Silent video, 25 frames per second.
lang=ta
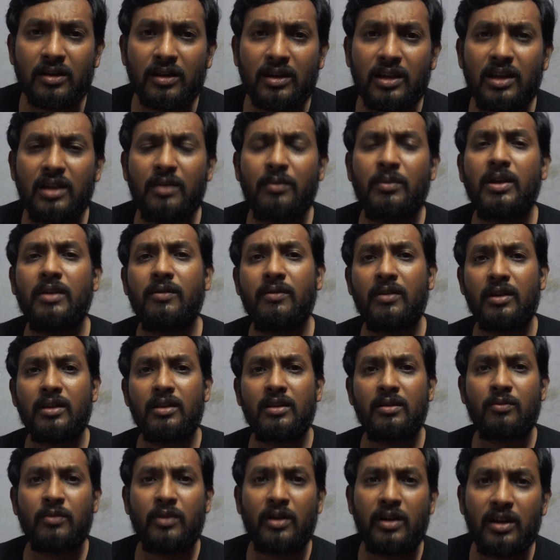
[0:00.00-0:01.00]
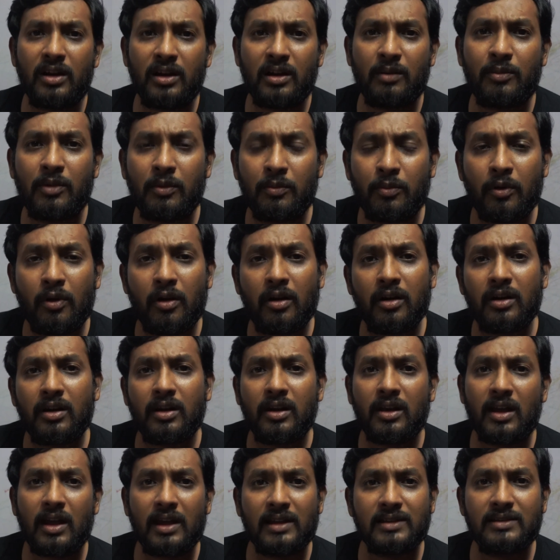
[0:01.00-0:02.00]
இஎம்ஐ e வரதுக்கு முன்னாடி நம்ம
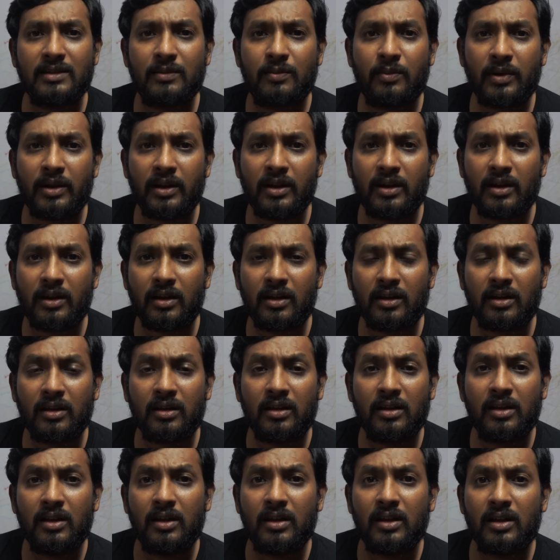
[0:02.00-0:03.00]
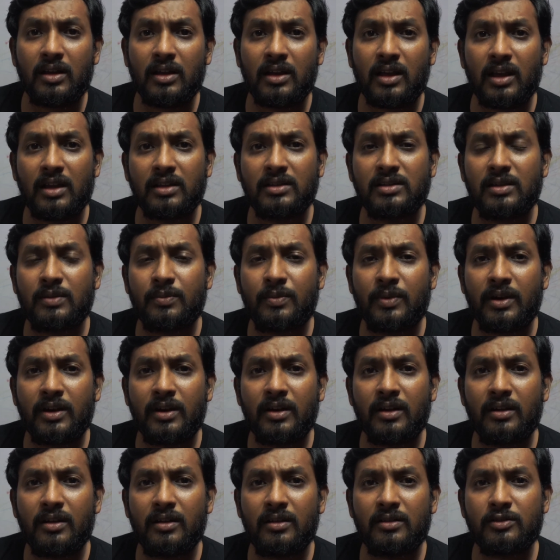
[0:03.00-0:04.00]
ப்ராடக்ட்டை கேன்சல் பண்ணிடலாம் கேன்சல்
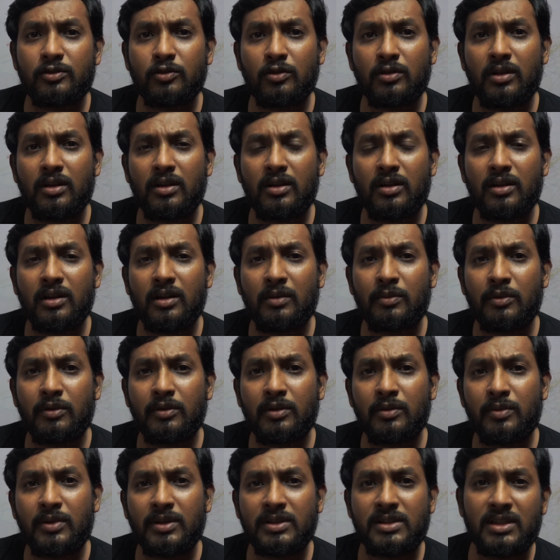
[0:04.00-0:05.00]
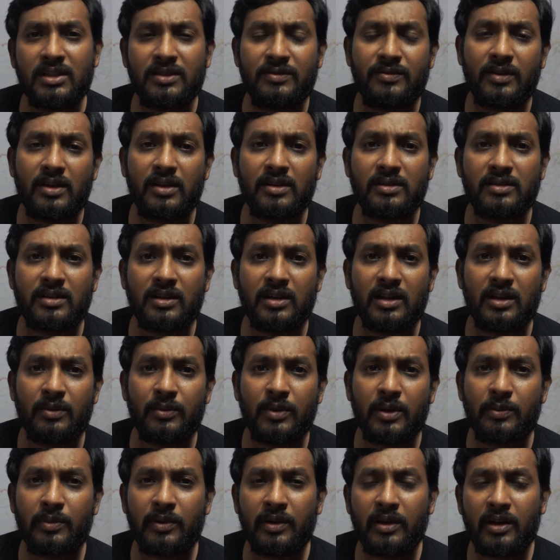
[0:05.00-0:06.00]
பண்ணிவிட்டு ஸோ தட் நம்ம வந்து பஜாஜ் ஃபினான்ஸுக்கு
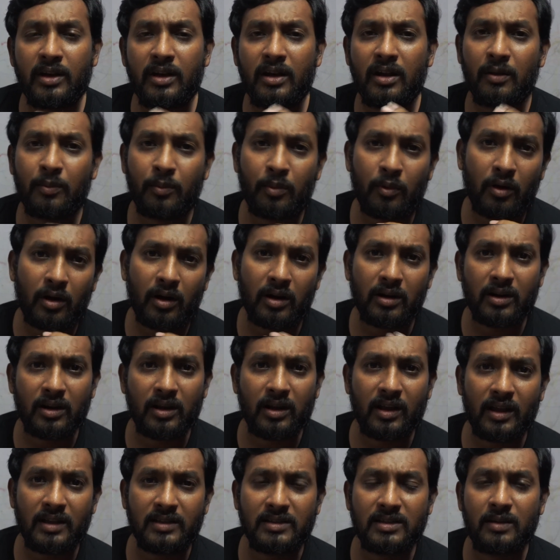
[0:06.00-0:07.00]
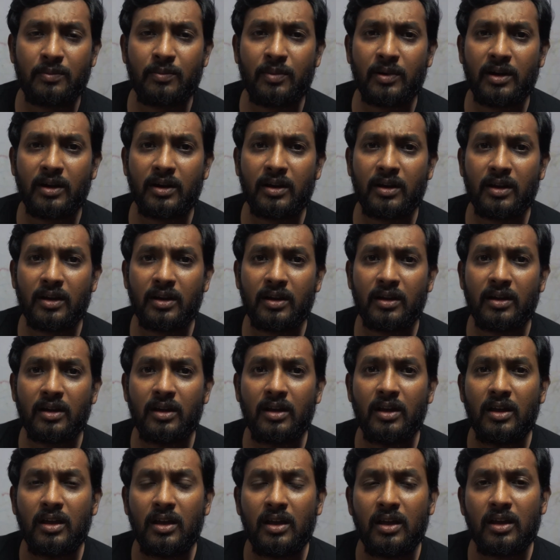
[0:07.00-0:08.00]
இன்டிமேட் பண்ணிடலாம் நான் ப்ராடக்ட்டை கேன்சல் பண்ணிட்டேன்
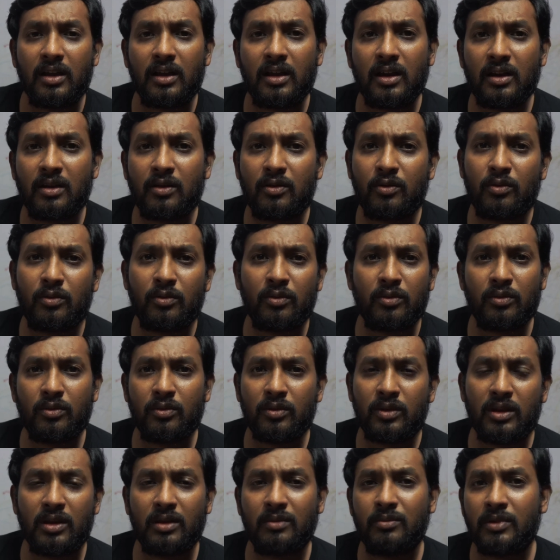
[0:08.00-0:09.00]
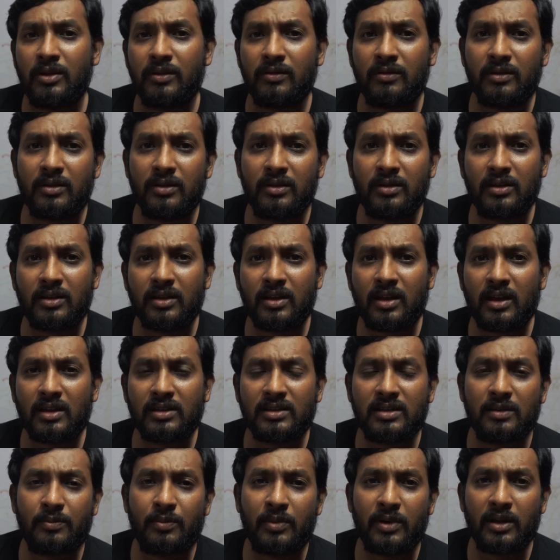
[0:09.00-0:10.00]
எனக்கும் இஎம்ஐ e வந்து
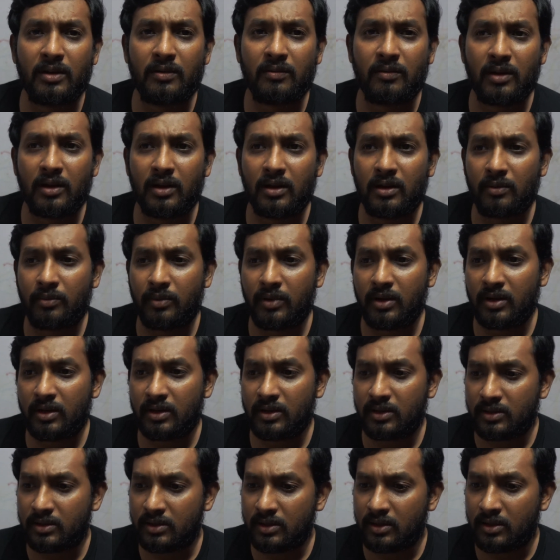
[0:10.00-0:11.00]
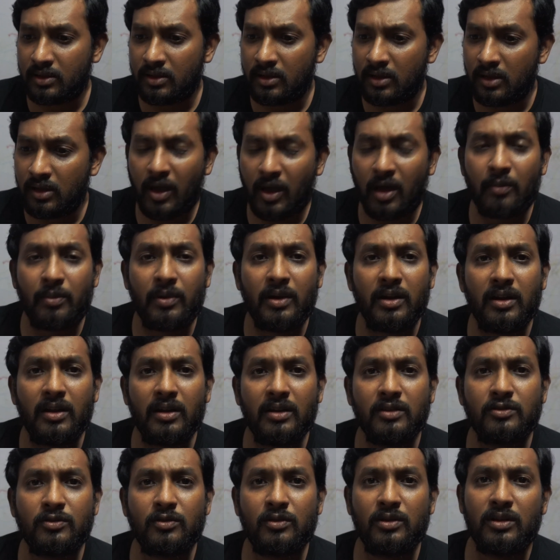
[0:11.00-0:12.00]
கேன்சல் பண்ணிடுவாங்க அப்படின்னு நினச்சேன் அப்படி
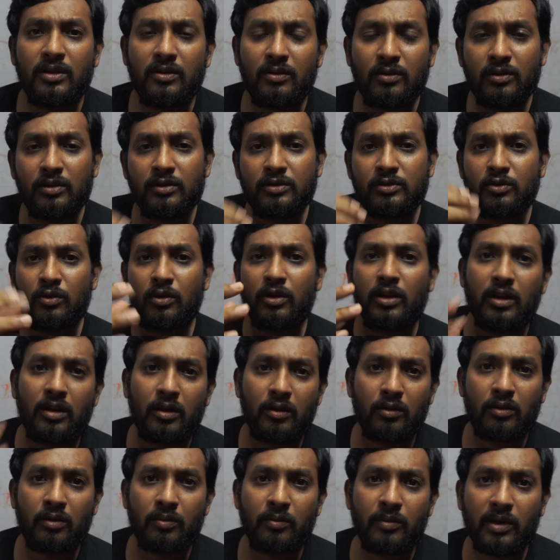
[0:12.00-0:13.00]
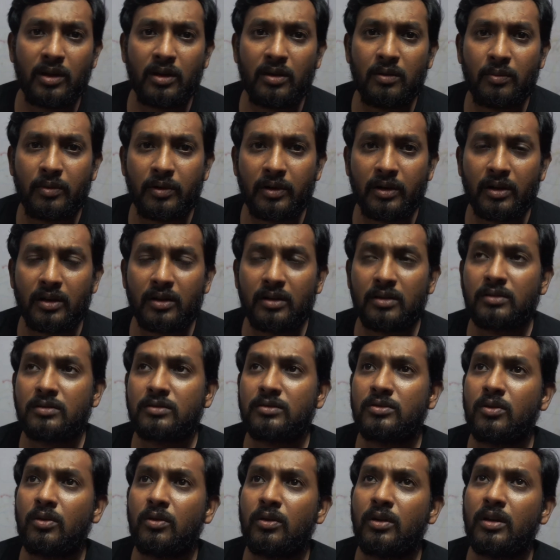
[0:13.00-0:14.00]
சொல்லி ஒரு சோனிக்கு ஒரு மெயில் போட்டேன்
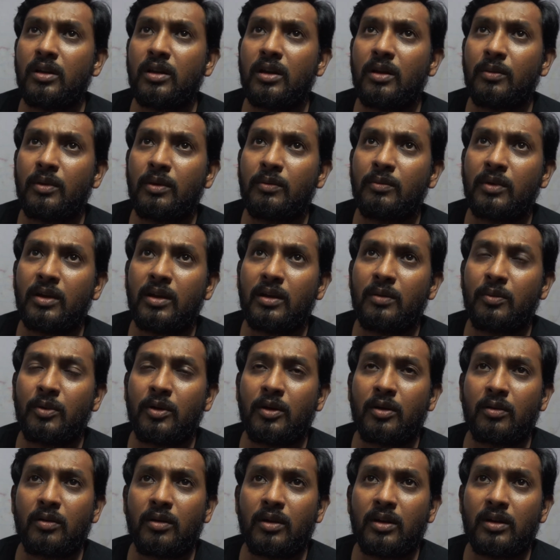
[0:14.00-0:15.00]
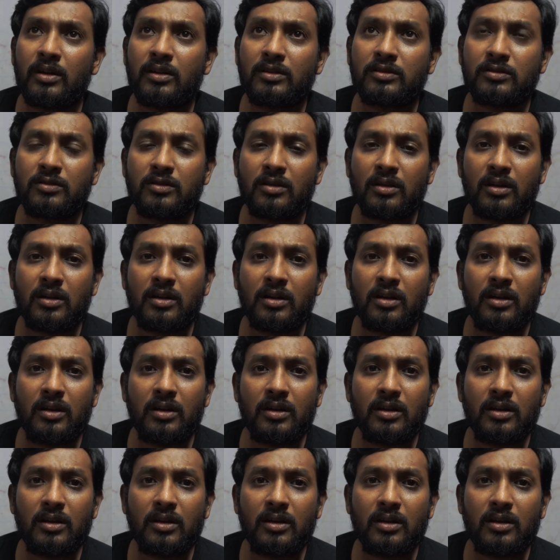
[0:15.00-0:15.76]
சோனி அப்படி மெயில் போட்டோன்னே என்ன சொன்னாங்க